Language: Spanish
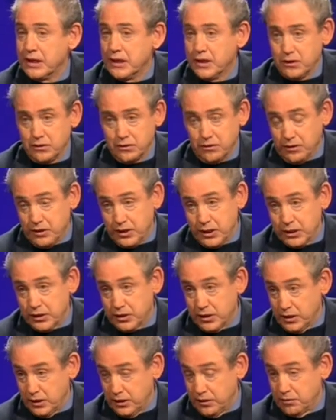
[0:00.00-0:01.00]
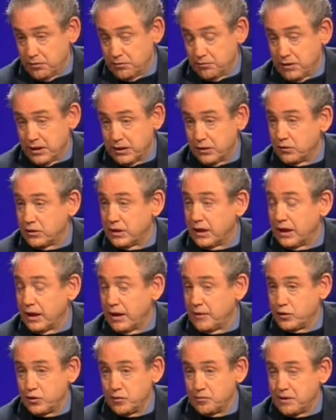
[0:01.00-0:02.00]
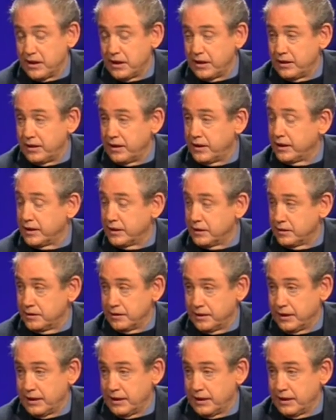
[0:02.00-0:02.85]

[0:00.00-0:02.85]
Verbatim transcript: Entonces eh, manda un telegrama y su padre le dice que,